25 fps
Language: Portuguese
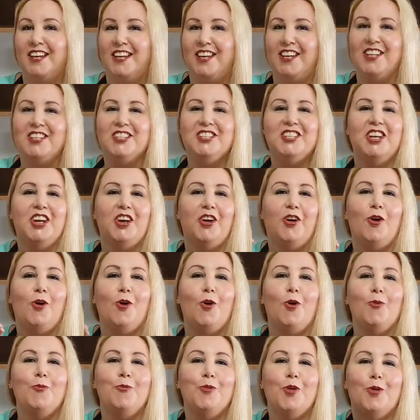E
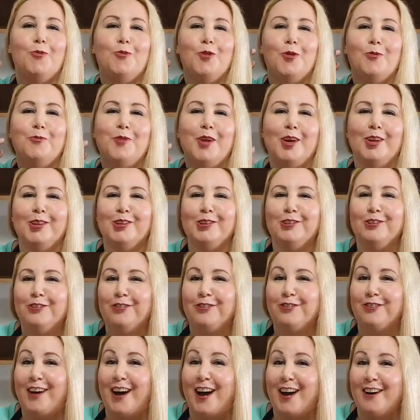chegou o meu momento
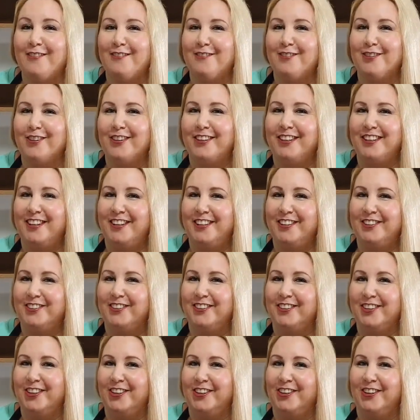favorito
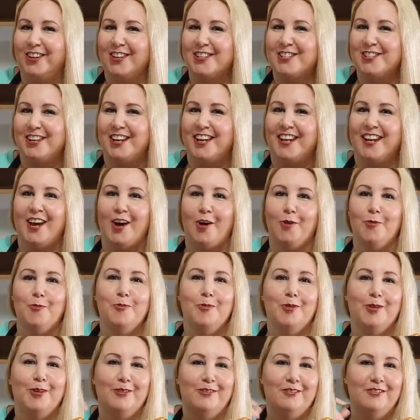aqui no nosso
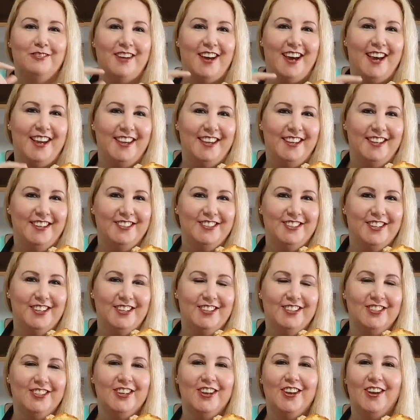canal. Provar, hein,
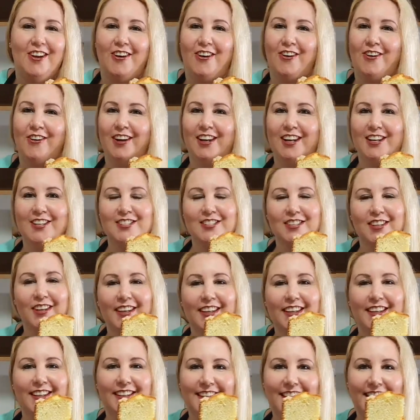gente? Olha só
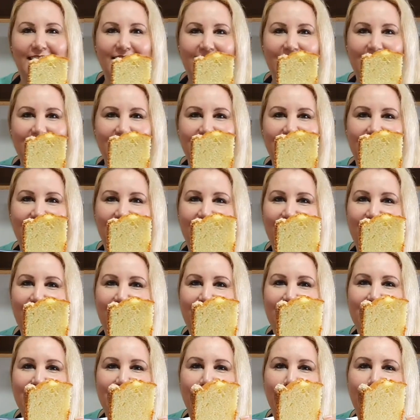que delícia que
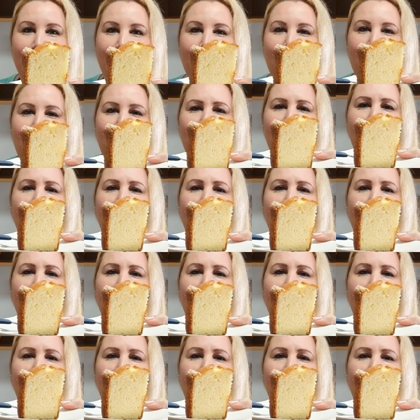ficou esse bolo.